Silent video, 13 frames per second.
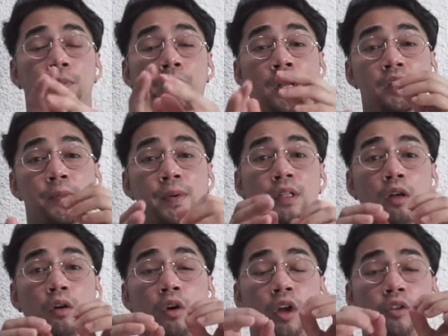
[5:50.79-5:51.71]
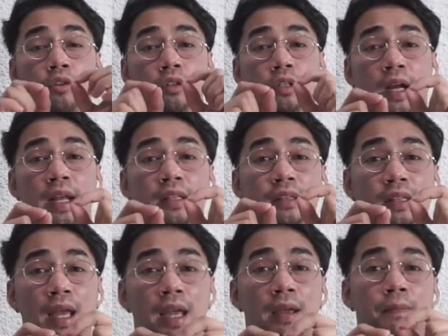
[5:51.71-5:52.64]
Kasi pag nakuha yung right
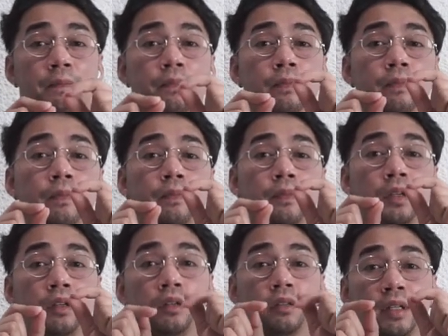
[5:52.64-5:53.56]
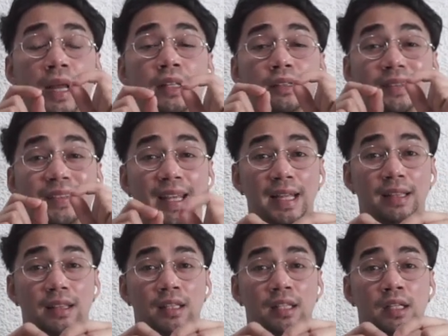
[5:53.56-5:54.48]
time, right
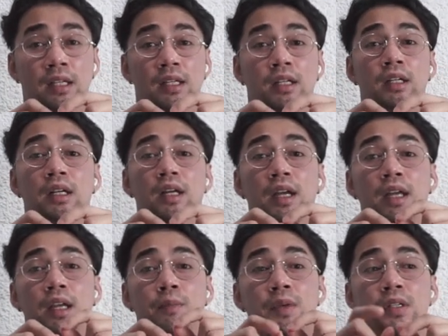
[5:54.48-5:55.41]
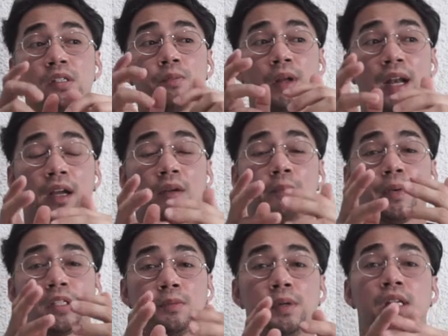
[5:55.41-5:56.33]
date, eh mas malaki yung
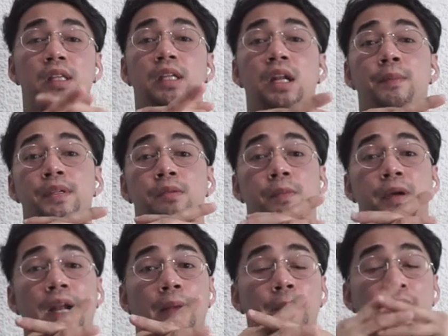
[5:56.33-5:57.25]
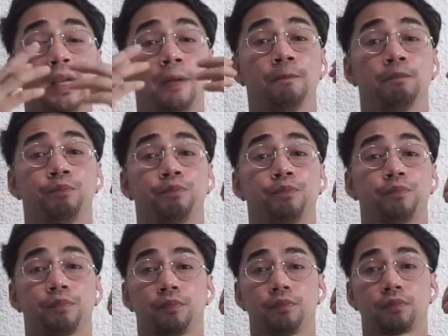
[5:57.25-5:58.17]
possibility na mas maraming
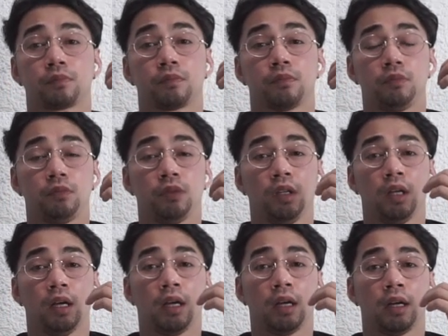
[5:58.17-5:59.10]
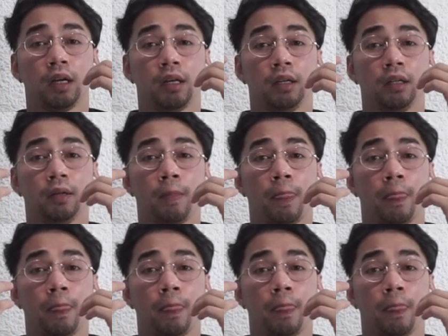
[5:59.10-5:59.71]
uh,